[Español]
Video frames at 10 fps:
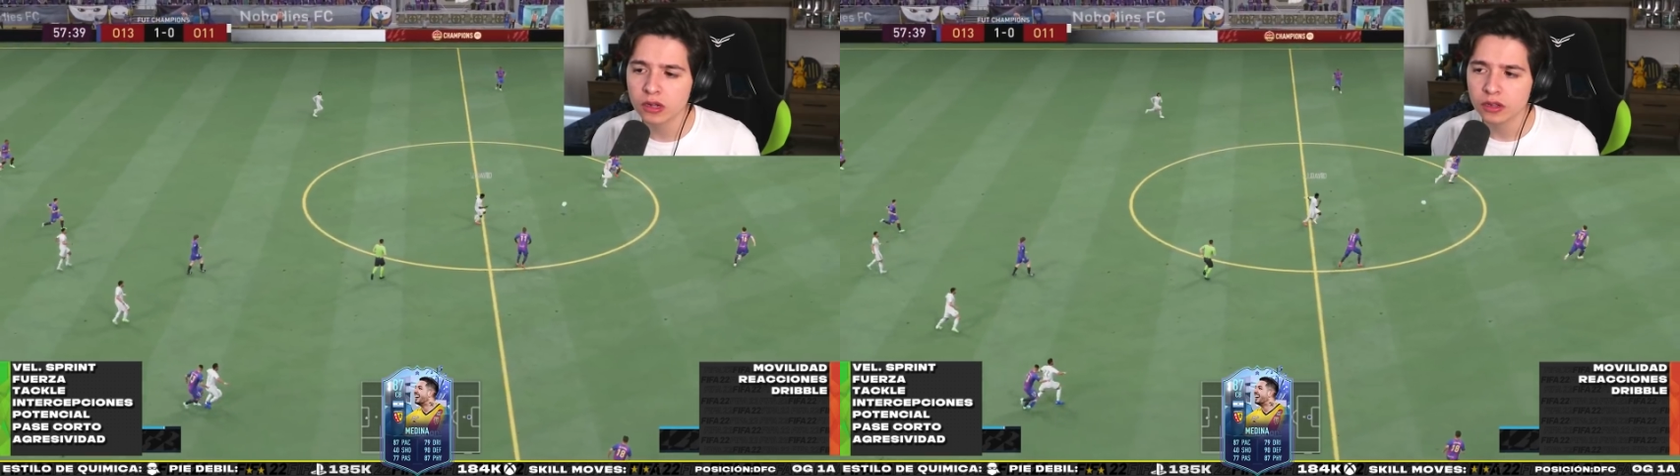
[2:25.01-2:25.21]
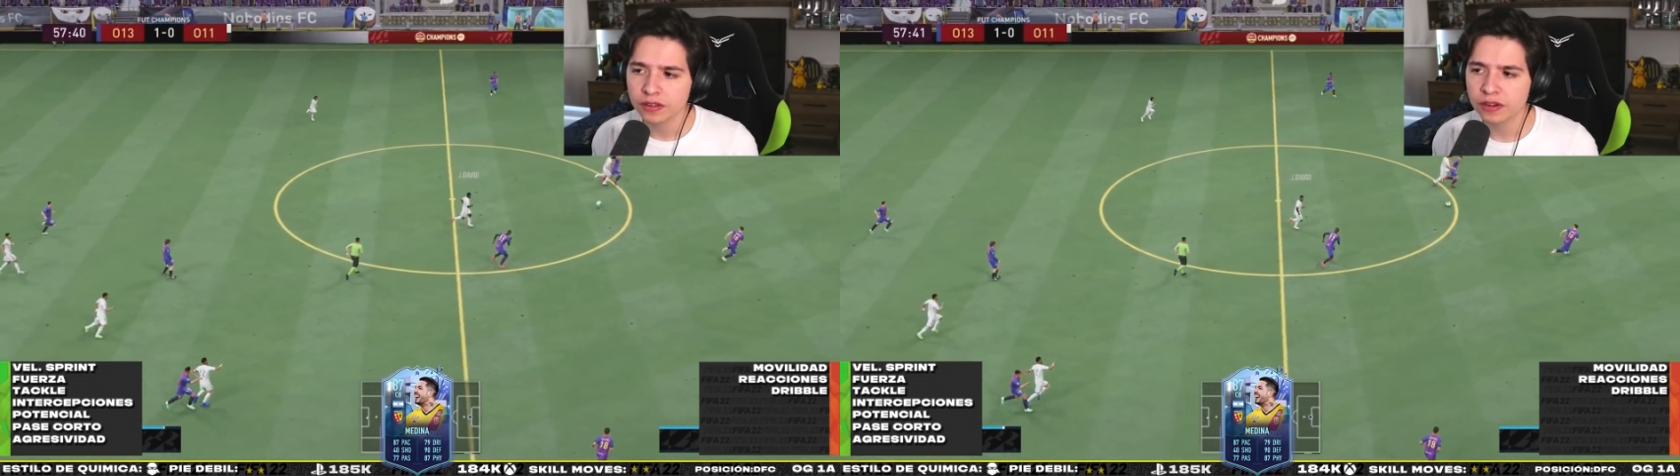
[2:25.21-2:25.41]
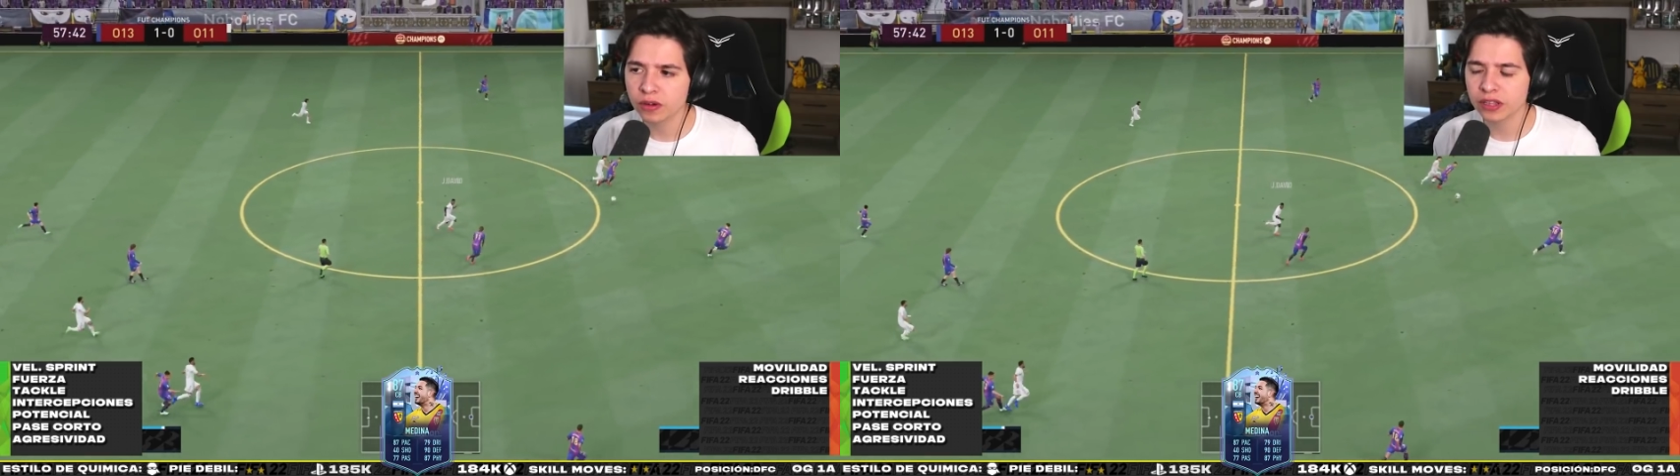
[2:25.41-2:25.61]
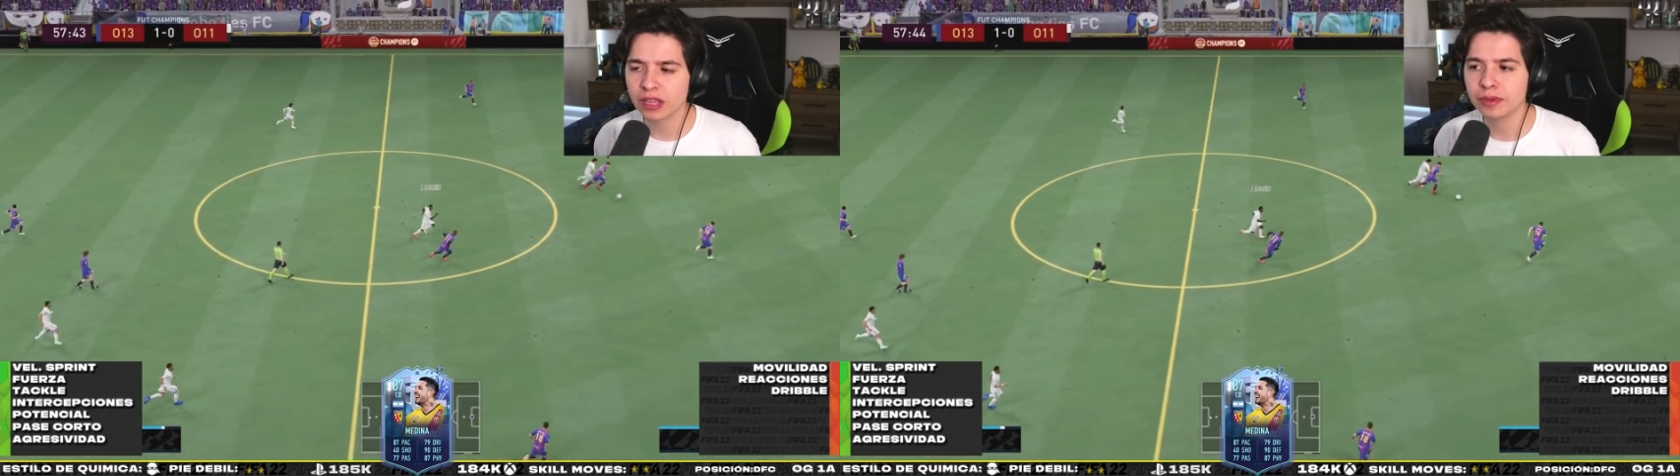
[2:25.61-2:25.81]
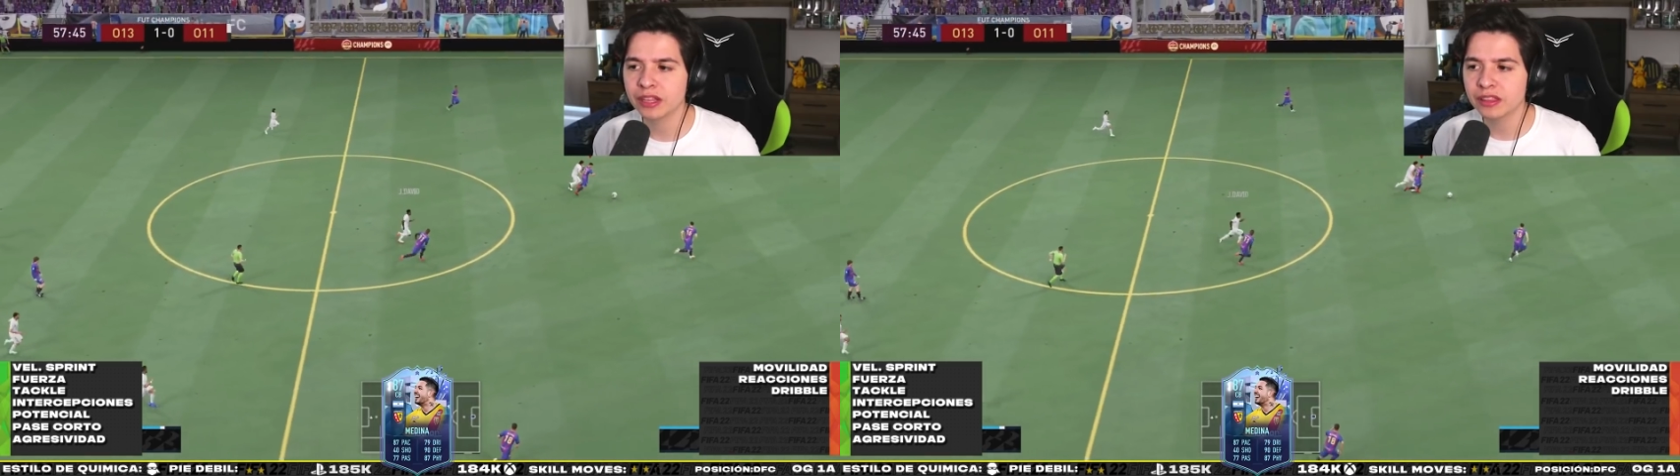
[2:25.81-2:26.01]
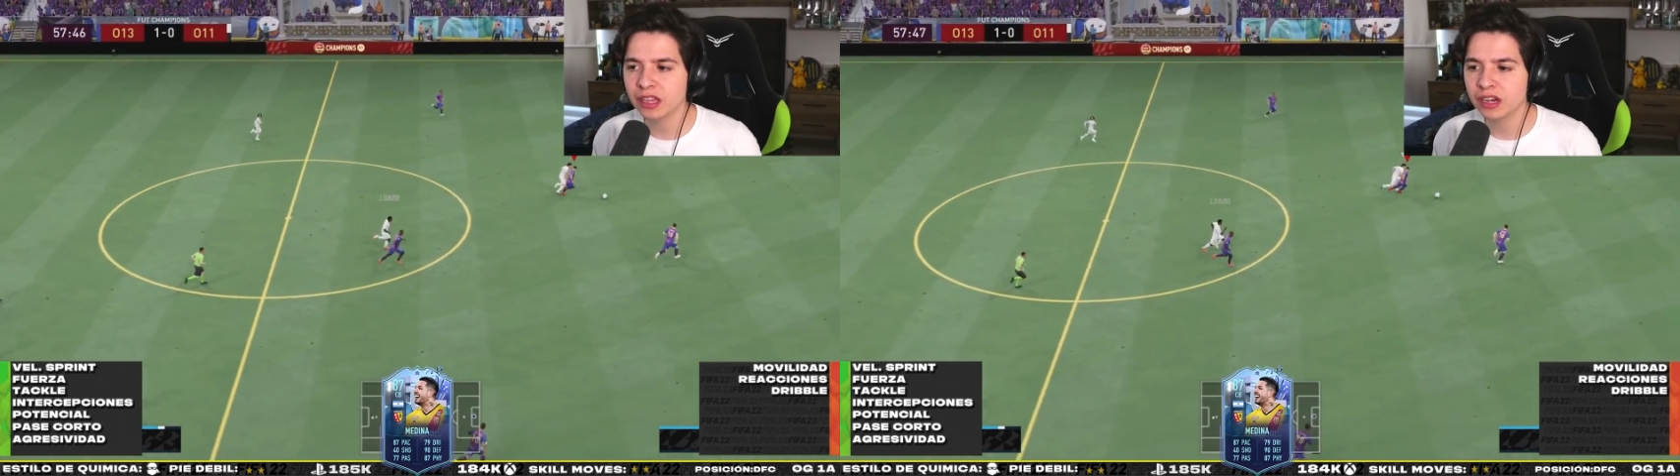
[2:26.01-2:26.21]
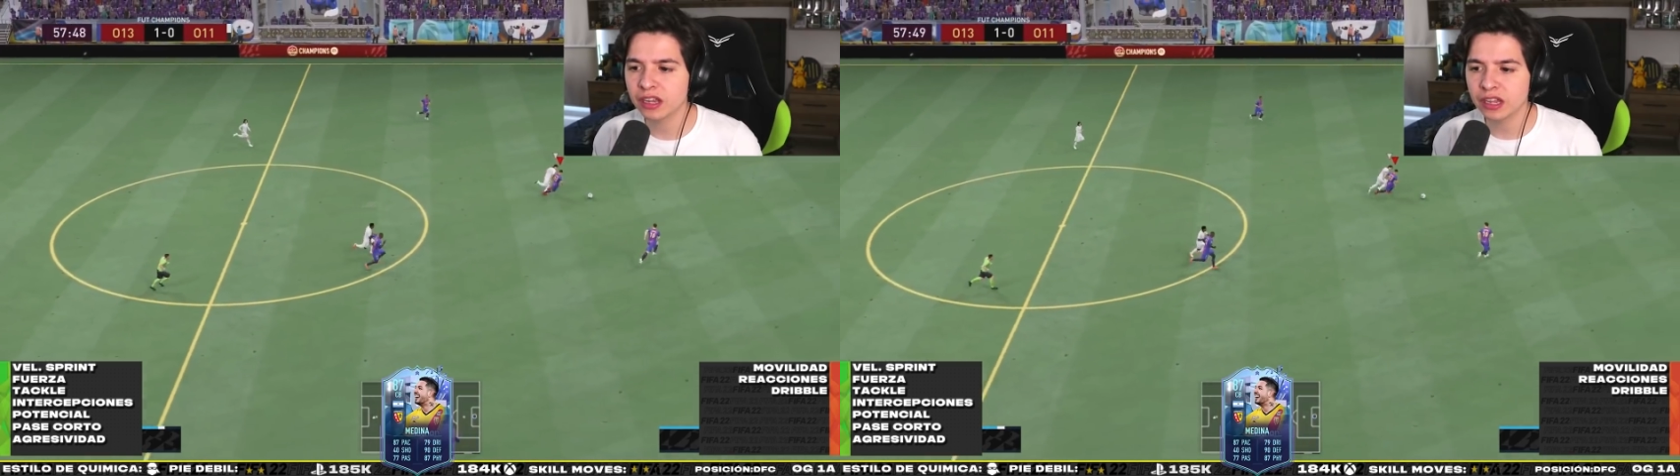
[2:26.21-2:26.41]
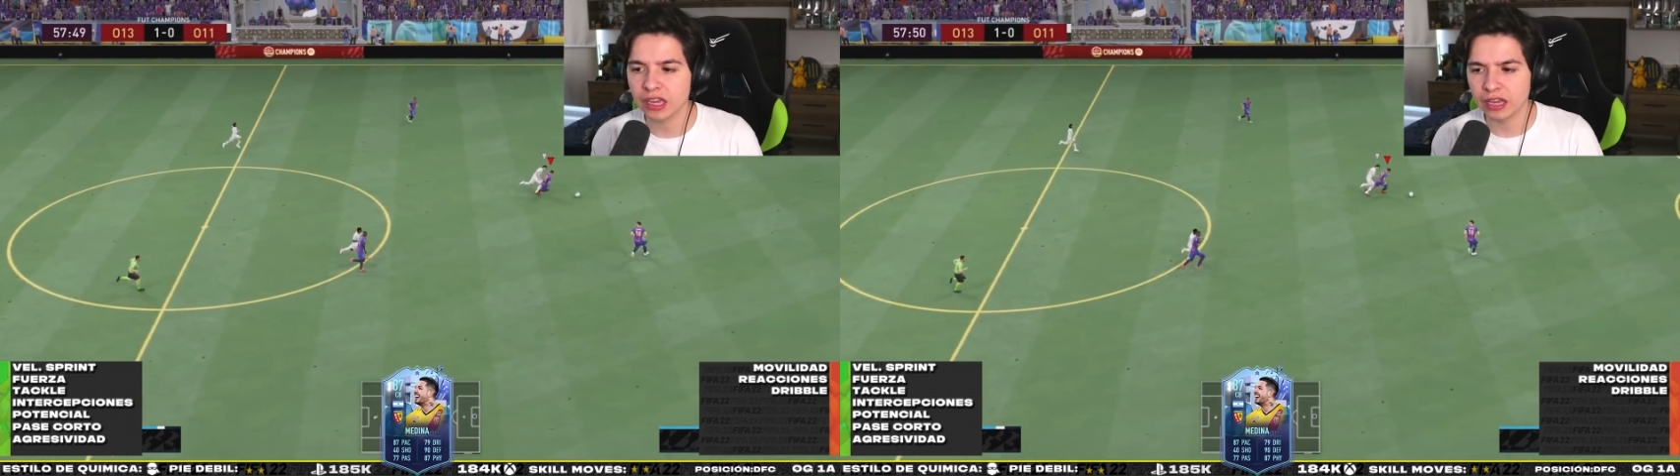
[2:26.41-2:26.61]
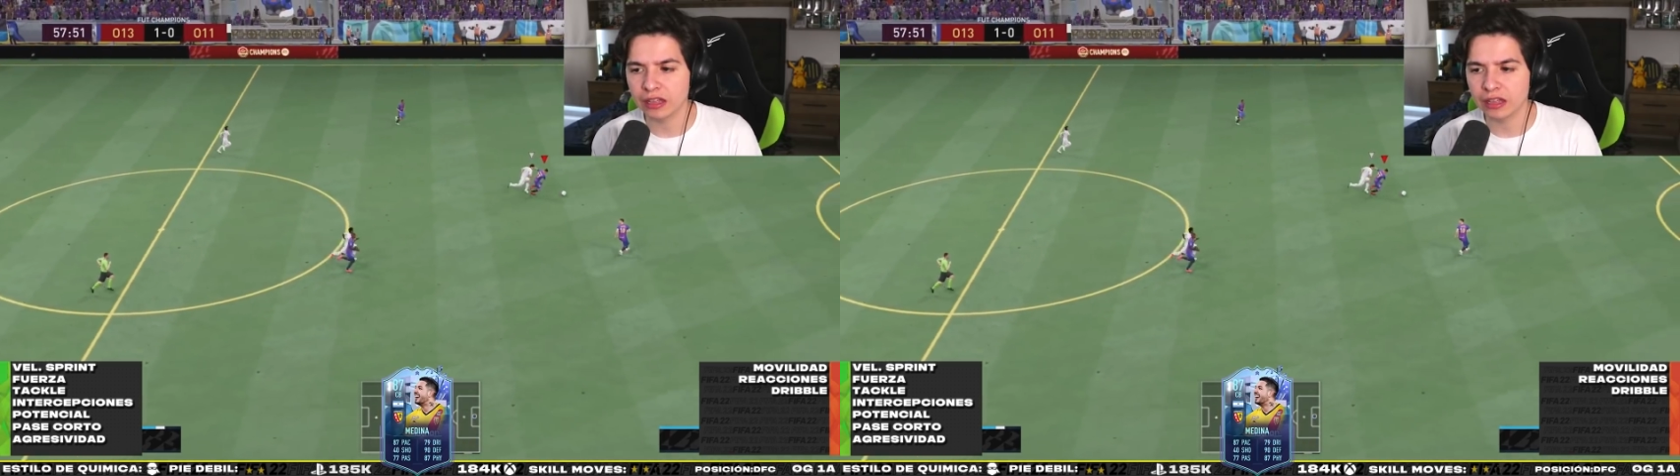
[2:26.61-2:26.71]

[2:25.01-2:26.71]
sino que también tiene eh,